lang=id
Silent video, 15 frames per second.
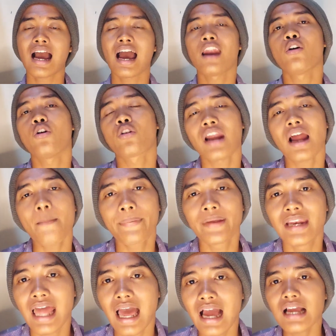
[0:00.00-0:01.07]
kalau orang
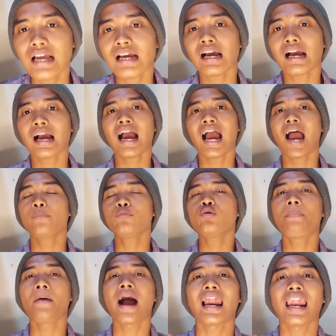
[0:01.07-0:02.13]
bilang
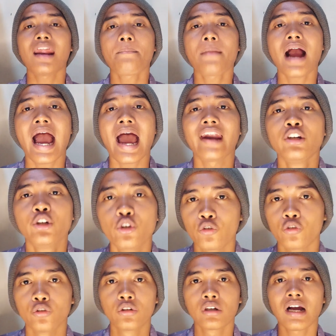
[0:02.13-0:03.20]
kamu bakalan
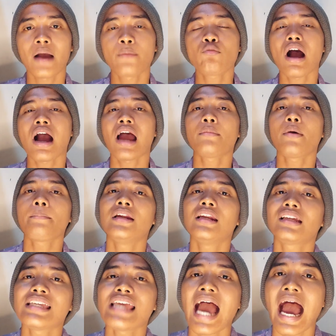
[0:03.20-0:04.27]
mengandung, kamu akan
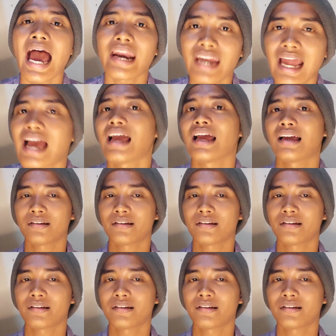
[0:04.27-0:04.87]
memiliki anak.